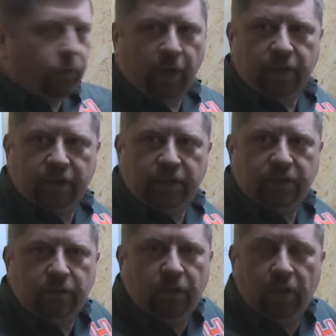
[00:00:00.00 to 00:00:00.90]
hier
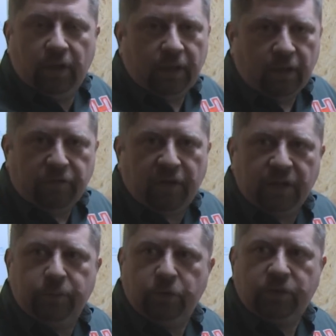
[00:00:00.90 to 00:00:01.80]
voreinrichten. Ein
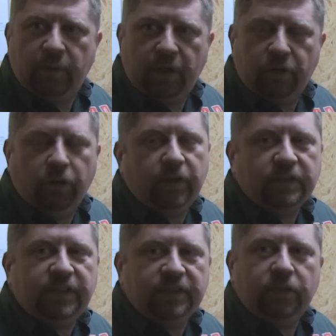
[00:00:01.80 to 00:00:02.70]
erfahrener Büchsmacher können
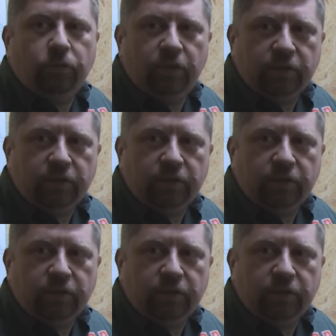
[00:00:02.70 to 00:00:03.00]
das sehr, sehr gut.